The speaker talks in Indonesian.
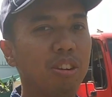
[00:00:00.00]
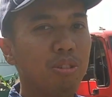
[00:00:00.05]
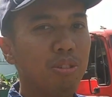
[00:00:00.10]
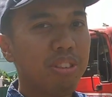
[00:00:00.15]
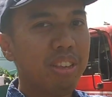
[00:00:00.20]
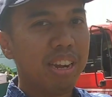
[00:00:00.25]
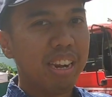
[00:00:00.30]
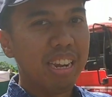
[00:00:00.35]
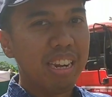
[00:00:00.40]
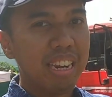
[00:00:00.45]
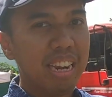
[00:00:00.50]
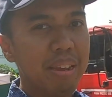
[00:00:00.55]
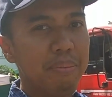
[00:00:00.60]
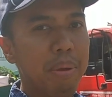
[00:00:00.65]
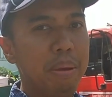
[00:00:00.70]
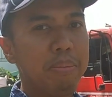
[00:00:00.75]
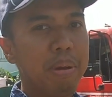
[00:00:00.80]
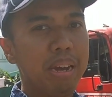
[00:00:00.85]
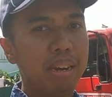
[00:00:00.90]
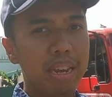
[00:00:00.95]
Cruiser ini
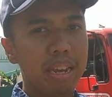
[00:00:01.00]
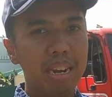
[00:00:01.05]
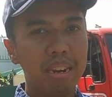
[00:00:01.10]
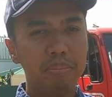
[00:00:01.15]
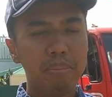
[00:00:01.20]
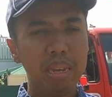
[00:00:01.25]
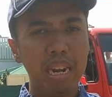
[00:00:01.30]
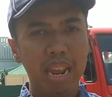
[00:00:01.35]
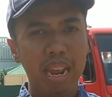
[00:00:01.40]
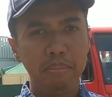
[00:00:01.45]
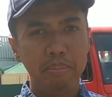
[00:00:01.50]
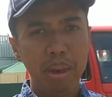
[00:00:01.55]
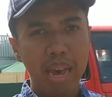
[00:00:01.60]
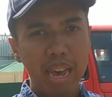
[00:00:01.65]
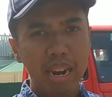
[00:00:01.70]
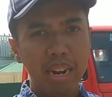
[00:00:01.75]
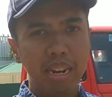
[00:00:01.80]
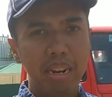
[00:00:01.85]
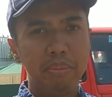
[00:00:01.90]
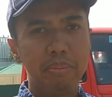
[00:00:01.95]
memang dia lebih
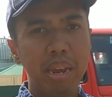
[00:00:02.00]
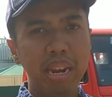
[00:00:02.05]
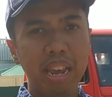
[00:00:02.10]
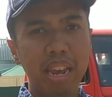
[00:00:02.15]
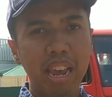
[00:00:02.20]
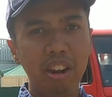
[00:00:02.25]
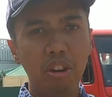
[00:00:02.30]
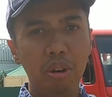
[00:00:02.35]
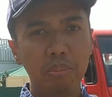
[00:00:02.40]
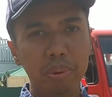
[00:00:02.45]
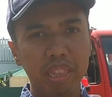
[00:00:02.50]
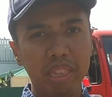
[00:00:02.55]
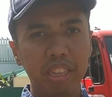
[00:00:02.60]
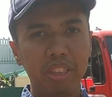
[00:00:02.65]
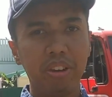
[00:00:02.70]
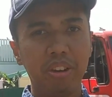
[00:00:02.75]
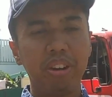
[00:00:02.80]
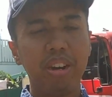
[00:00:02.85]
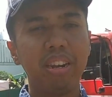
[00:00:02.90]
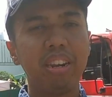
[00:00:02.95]
lebar dibandingkan
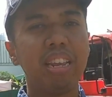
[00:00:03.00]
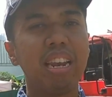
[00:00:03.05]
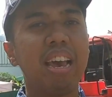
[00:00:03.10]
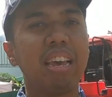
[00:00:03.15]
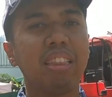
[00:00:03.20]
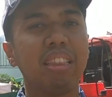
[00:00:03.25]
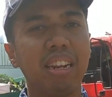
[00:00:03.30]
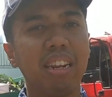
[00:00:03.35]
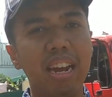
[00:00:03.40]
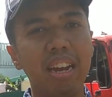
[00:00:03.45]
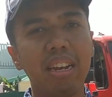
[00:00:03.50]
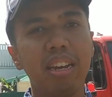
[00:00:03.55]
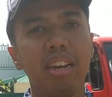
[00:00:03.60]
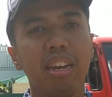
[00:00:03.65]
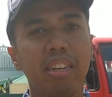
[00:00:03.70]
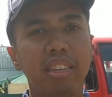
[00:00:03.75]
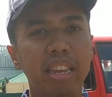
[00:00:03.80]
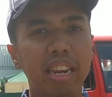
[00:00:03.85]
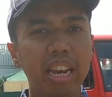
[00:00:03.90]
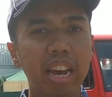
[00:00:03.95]
kompetitornya di light truck.
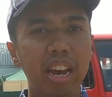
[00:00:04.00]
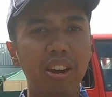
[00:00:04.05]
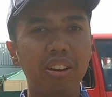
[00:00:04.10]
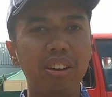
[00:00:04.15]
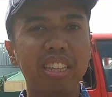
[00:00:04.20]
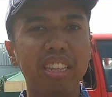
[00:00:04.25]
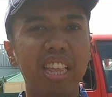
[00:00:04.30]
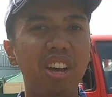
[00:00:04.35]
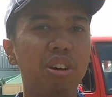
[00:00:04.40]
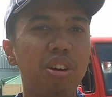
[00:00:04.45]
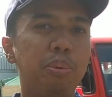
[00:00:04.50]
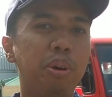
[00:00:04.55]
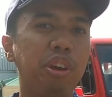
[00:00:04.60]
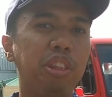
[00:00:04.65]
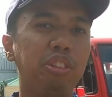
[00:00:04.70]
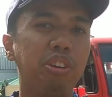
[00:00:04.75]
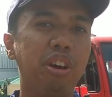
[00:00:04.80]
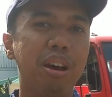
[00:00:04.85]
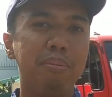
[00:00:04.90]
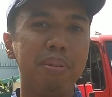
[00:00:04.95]
Jadi kalau kita ngomongin
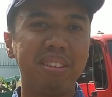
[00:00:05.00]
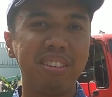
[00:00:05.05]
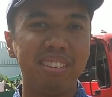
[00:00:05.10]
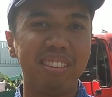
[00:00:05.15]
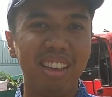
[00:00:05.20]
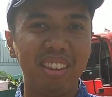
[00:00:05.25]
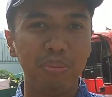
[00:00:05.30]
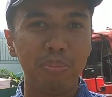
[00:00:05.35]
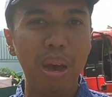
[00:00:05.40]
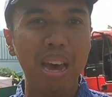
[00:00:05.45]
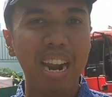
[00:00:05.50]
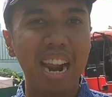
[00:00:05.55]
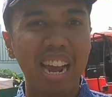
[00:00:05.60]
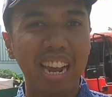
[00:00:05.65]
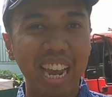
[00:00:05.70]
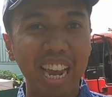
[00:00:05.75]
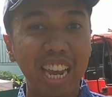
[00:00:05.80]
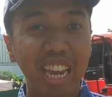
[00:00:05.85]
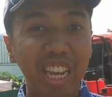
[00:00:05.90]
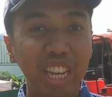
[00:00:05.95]
untuk kapasitas
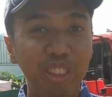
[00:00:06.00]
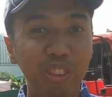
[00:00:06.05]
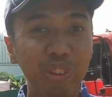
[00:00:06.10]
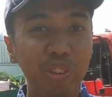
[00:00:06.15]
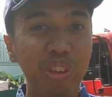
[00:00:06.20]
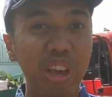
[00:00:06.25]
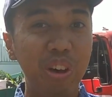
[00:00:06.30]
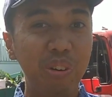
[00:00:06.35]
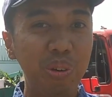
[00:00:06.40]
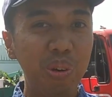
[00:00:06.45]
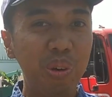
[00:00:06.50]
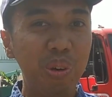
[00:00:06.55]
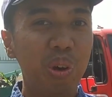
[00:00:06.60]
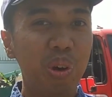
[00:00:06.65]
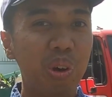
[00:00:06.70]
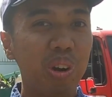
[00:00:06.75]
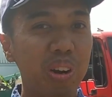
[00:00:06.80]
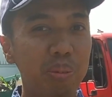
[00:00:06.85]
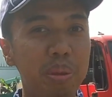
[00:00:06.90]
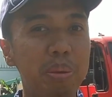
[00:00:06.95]
barangnya itu jauh
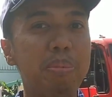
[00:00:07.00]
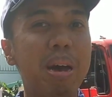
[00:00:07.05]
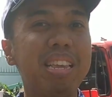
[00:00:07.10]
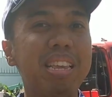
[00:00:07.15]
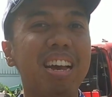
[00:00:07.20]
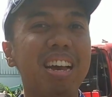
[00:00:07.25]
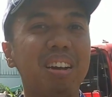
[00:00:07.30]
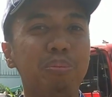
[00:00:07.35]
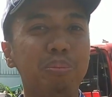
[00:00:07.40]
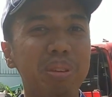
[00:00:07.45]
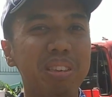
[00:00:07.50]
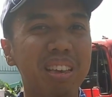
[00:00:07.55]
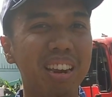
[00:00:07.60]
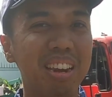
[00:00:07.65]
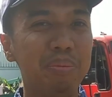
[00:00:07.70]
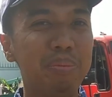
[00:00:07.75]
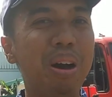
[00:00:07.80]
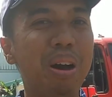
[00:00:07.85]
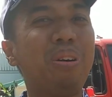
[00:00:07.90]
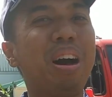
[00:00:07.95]
lebih banyak bisa
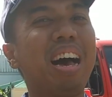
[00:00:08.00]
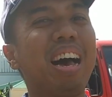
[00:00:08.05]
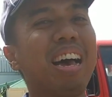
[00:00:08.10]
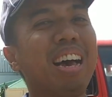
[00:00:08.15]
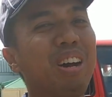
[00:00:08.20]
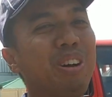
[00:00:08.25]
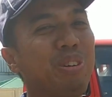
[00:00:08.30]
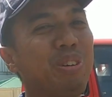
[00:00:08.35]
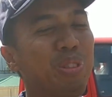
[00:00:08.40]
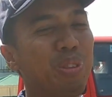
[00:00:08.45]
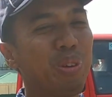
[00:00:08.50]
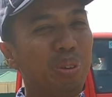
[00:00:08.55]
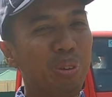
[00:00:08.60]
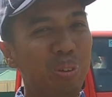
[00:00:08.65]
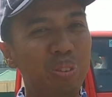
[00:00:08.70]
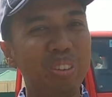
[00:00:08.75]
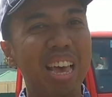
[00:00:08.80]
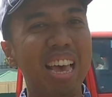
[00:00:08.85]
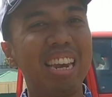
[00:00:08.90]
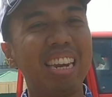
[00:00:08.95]
dibawa untuk
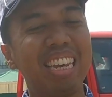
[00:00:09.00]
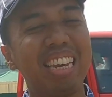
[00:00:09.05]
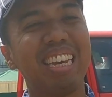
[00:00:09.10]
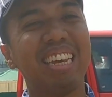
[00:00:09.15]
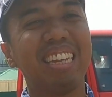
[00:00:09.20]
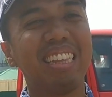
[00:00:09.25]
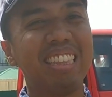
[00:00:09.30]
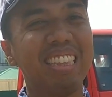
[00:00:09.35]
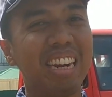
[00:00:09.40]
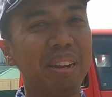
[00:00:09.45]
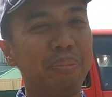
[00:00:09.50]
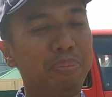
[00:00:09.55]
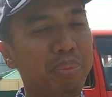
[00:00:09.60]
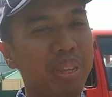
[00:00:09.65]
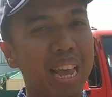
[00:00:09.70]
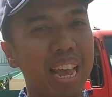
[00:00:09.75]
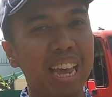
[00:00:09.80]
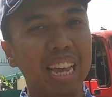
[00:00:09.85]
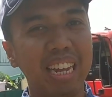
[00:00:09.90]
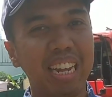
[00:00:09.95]
sekali
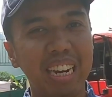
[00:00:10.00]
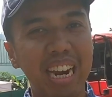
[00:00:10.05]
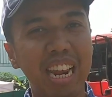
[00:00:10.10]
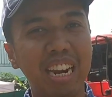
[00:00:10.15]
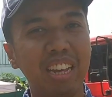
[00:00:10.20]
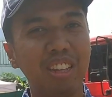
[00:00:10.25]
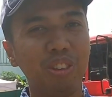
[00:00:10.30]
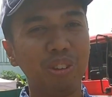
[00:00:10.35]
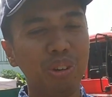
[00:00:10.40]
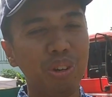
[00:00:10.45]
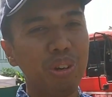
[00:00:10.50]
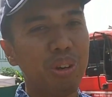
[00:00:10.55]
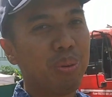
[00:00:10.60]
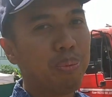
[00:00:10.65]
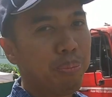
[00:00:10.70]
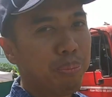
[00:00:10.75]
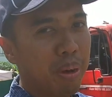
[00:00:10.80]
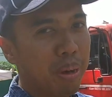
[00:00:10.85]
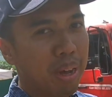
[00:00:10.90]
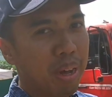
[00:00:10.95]
tripnya. Dan itu
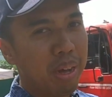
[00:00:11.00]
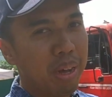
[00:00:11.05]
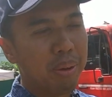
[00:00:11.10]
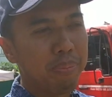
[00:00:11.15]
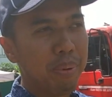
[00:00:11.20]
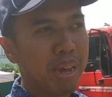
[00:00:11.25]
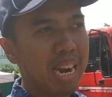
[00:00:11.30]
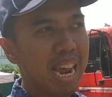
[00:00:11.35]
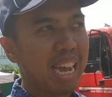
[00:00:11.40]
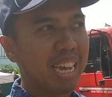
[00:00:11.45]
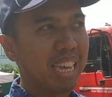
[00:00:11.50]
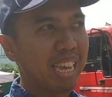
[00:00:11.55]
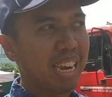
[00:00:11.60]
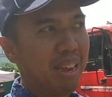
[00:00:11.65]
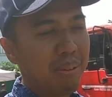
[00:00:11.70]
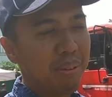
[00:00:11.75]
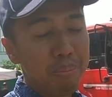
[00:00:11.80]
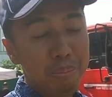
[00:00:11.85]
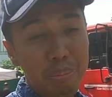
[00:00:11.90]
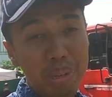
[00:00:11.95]
uh, pada
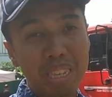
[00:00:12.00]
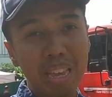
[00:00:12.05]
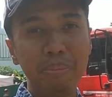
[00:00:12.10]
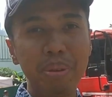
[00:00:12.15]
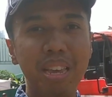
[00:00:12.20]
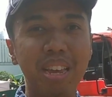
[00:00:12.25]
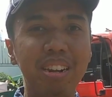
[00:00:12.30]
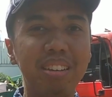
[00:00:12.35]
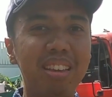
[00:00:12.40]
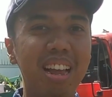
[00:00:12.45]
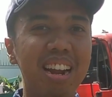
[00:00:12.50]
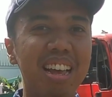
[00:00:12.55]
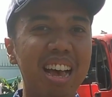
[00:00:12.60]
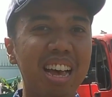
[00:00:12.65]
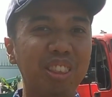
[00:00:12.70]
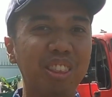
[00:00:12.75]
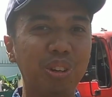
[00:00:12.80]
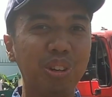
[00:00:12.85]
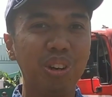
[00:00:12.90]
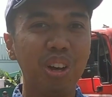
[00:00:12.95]
akhirnya bisa menjadi salah
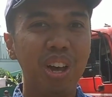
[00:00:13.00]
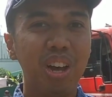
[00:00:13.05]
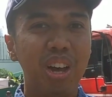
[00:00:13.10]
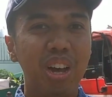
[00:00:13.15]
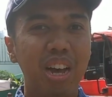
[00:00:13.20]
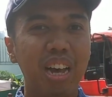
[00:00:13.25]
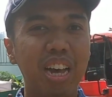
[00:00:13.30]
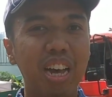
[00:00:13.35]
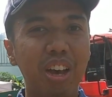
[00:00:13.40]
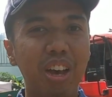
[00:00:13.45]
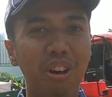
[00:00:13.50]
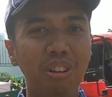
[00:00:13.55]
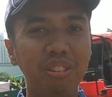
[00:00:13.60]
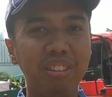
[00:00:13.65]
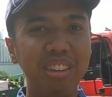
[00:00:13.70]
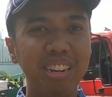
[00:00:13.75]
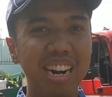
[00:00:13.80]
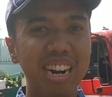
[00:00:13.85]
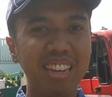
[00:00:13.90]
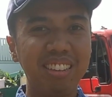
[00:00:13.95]
satu uh,
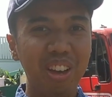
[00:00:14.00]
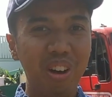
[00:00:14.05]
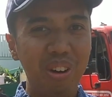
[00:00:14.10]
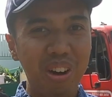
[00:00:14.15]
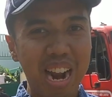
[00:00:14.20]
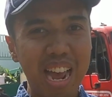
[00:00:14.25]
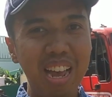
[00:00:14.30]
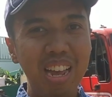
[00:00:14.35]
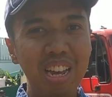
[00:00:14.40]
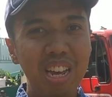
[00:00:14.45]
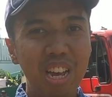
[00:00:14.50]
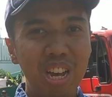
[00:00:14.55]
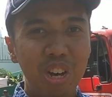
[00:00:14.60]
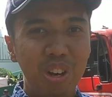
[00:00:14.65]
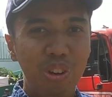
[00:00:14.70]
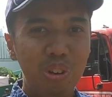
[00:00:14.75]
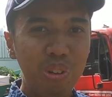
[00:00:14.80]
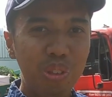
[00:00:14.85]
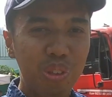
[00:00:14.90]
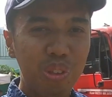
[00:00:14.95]
konsiderasi orang
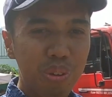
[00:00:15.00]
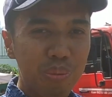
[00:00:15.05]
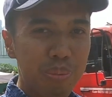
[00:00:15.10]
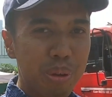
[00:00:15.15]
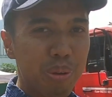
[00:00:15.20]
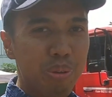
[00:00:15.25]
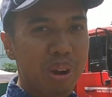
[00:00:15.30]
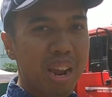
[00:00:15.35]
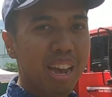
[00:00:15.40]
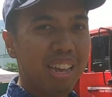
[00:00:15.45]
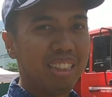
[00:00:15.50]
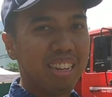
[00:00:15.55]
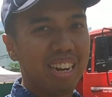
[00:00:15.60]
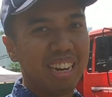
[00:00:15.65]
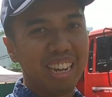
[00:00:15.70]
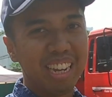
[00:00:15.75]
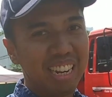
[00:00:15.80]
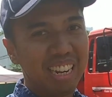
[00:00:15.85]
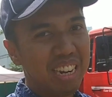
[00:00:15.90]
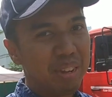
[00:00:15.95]
untuk menggunakan truk
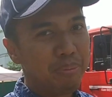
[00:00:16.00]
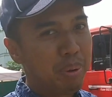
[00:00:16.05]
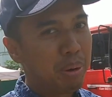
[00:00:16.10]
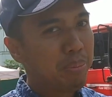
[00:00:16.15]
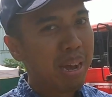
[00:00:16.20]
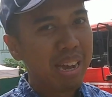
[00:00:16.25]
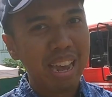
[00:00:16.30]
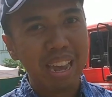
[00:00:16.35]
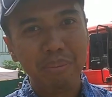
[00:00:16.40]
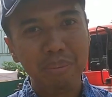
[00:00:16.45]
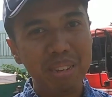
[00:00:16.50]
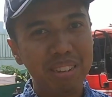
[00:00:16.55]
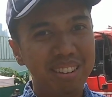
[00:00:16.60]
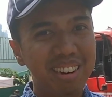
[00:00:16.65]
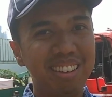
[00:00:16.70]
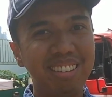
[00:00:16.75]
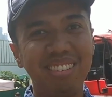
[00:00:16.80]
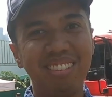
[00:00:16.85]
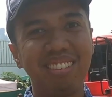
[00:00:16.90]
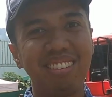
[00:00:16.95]
ini di berbagai
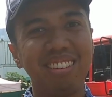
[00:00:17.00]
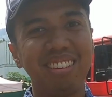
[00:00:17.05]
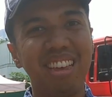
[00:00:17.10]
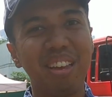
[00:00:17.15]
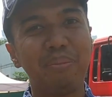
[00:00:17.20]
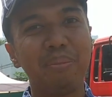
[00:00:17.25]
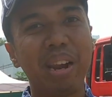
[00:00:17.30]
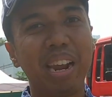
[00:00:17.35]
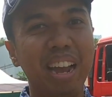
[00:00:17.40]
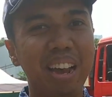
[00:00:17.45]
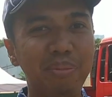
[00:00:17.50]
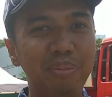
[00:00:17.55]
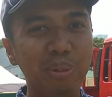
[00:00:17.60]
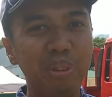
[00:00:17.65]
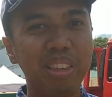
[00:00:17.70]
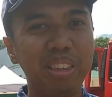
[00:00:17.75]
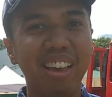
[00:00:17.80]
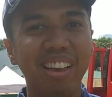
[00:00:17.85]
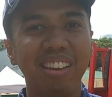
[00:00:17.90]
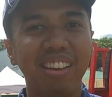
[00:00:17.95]
bisnis yang mereka
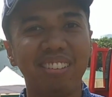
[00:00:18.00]
punya.